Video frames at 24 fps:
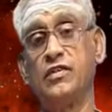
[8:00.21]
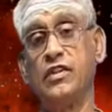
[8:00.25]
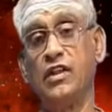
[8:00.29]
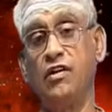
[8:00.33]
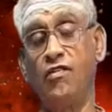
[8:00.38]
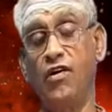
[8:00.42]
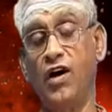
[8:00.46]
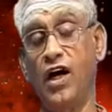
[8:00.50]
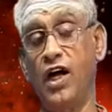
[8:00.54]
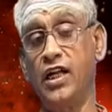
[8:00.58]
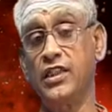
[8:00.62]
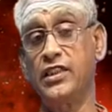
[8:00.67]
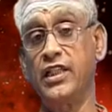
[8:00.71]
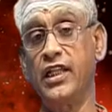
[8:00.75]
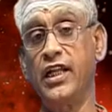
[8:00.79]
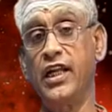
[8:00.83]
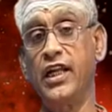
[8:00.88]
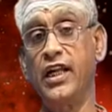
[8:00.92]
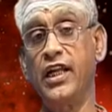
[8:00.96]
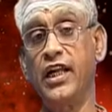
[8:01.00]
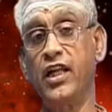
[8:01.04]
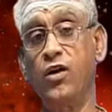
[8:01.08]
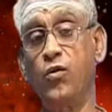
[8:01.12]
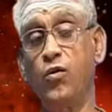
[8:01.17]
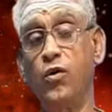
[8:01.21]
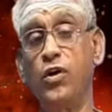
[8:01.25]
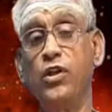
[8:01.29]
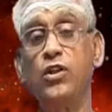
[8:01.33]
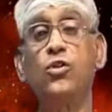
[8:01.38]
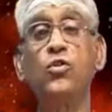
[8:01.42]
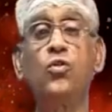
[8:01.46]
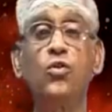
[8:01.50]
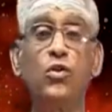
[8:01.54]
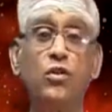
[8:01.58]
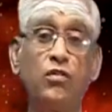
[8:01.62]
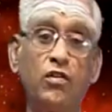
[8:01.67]
இந்த வாசனைகளை
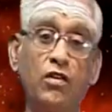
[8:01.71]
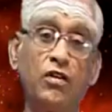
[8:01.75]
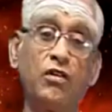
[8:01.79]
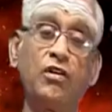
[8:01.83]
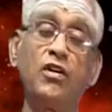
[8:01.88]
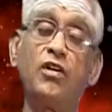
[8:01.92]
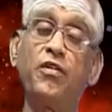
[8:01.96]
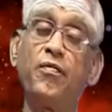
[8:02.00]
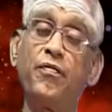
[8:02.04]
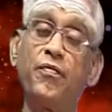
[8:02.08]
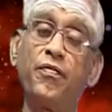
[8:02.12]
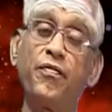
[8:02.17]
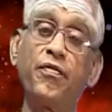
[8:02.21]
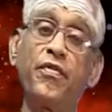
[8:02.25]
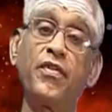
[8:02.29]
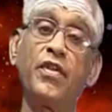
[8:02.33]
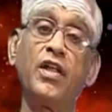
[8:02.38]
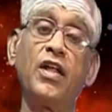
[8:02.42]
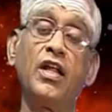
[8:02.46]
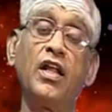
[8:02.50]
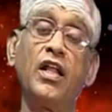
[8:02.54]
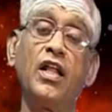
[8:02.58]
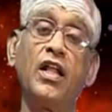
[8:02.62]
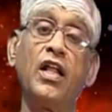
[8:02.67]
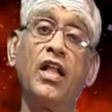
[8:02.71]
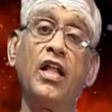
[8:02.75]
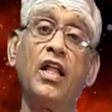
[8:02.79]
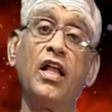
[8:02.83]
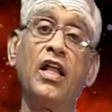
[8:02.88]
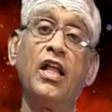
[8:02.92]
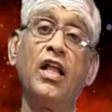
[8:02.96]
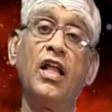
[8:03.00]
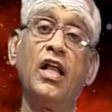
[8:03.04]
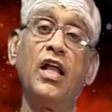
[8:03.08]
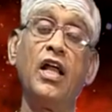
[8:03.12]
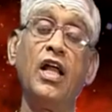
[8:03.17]
ஒழித்து கொண்டு வர வேண்டும்
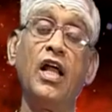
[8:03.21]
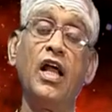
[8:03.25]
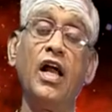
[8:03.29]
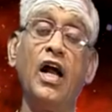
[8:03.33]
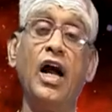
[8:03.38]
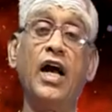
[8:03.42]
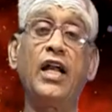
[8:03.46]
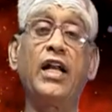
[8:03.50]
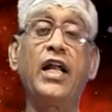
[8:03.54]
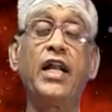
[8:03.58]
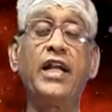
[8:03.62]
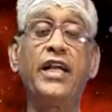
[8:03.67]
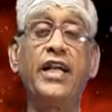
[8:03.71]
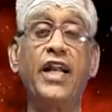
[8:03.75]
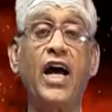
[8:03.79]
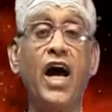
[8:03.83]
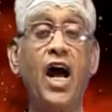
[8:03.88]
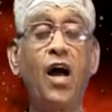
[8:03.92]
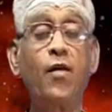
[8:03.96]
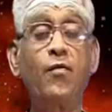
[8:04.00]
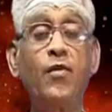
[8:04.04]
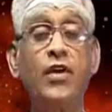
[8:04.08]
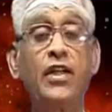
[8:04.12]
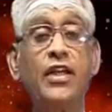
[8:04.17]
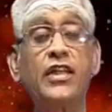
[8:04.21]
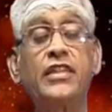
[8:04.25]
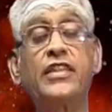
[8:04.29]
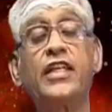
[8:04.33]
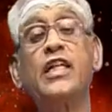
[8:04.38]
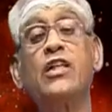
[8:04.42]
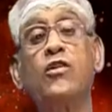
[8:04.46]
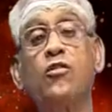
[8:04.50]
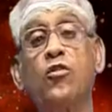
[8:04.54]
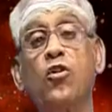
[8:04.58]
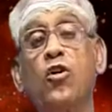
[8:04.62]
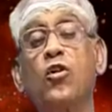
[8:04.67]
ஆனால் நாம் என்ன
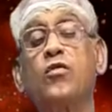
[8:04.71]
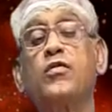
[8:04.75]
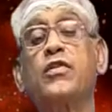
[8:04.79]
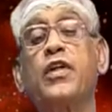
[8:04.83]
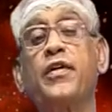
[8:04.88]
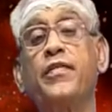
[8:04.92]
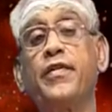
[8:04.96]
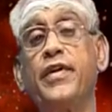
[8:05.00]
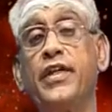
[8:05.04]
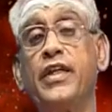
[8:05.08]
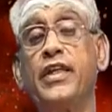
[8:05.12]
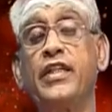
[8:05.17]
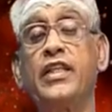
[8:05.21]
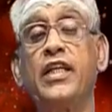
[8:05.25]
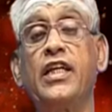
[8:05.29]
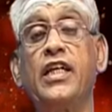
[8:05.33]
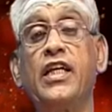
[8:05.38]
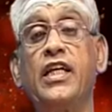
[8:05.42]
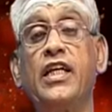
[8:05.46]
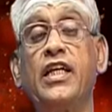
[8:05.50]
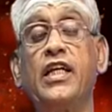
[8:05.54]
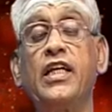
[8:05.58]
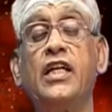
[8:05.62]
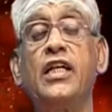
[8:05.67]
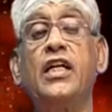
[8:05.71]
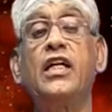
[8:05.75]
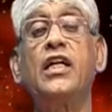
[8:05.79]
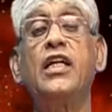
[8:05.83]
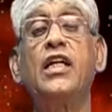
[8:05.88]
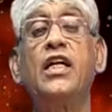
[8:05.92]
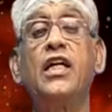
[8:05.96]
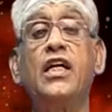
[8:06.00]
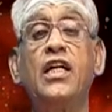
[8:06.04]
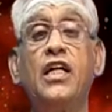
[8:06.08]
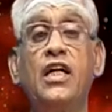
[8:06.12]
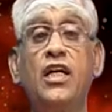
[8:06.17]
செய்து விடுவோம் சமயத்திலே
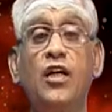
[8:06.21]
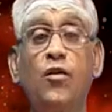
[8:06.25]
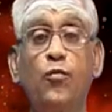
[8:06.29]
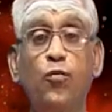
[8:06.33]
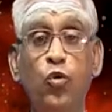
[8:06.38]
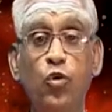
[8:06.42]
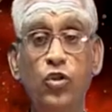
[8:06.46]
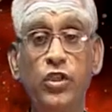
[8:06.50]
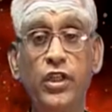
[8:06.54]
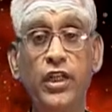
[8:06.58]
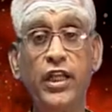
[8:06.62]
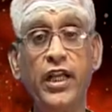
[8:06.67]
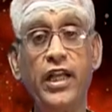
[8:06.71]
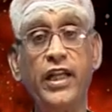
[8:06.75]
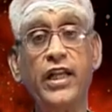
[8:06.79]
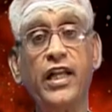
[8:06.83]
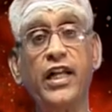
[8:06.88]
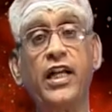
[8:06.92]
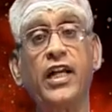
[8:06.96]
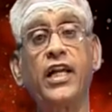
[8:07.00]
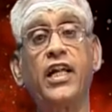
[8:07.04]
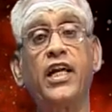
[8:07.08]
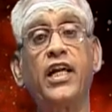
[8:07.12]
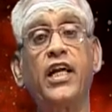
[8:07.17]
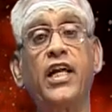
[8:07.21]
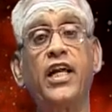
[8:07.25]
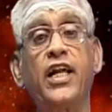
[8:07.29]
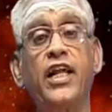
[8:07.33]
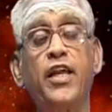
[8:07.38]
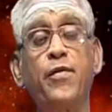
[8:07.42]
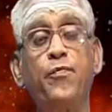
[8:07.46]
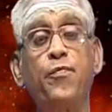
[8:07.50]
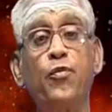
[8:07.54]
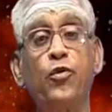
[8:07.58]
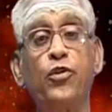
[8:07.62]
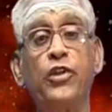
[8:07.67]
புதிய
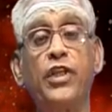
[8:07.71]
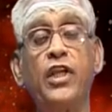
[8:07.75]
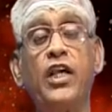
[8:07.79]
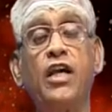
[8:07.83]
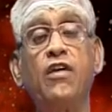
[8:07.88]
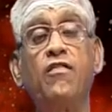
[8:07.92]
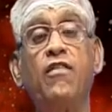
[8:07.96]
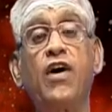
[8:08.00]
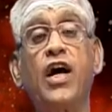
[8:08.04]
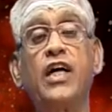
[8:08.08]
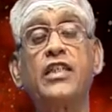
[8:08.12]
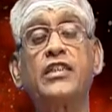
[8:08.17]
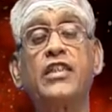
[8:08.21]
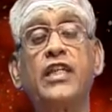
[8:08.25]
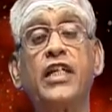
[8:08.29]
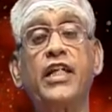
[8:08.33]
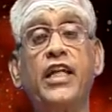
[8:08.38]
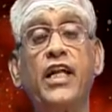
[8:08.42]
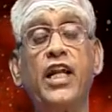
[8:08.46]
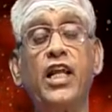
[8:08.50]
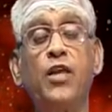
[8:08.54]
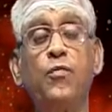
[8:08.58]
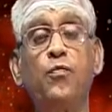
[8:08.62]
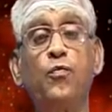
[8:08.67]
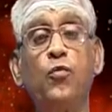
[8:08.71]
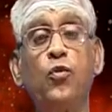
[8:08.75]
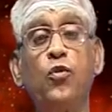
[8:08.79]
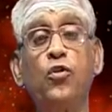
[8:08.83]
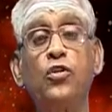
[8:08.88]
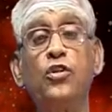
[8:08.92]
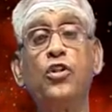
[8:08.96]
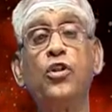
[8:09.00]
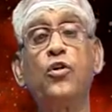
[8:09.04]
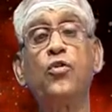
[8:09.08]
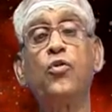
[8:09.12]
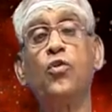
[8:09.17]
எண்ணங்களை புதிய வாசனைகளை
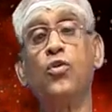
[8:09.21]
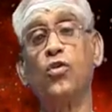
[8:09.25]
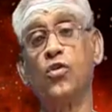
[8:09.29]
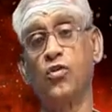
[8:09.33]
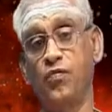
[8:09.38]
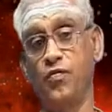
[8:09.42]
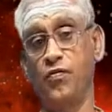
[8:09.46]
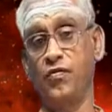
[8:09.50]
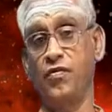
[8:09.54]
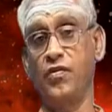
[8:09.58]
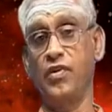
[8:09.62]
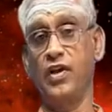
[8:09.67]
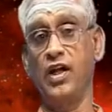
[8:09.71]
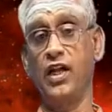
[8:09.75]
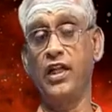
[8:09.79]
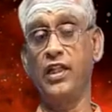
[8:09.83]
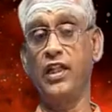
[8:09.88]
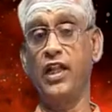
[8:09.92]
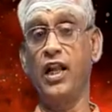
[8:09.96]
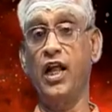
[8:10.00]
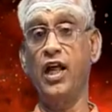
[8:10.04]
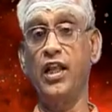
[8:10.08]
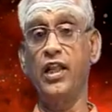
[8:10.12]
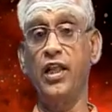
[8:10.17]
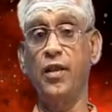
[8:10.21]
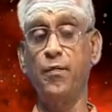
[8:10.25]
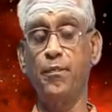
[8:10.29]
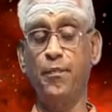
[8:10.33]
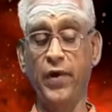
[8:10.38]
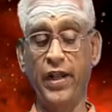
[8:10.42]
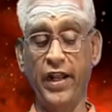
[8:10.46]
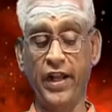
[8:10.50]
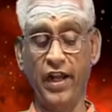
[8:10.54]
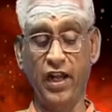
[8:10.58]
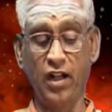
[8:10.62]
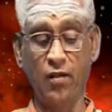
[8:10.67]
பூத்தி கொள்வோம் அதனாலே
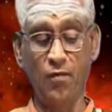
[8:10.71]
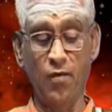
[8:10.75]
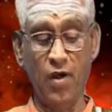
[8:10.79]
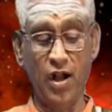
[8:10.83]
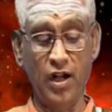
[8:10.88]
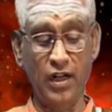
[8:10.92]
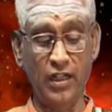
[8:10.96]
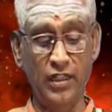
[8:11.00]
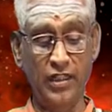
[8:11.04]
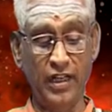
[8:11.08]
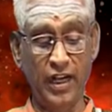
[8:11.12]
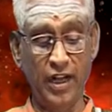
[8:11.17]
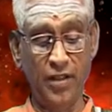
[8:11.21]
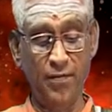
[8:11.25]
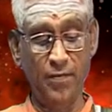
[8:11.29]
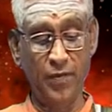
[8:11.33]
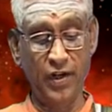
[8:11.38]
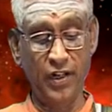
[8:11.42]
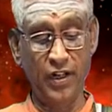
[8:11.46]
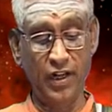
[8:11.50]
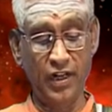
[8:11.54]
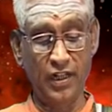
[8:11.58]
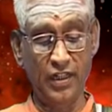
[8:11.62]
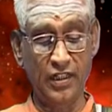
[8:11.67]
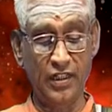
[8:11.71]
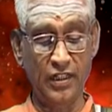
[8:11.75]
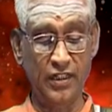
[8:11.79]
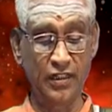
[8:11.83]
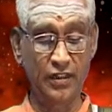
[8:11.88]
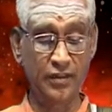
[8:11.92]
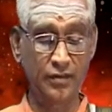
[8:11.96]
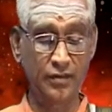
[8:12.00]
பயணமானது தடைப்படுகிறது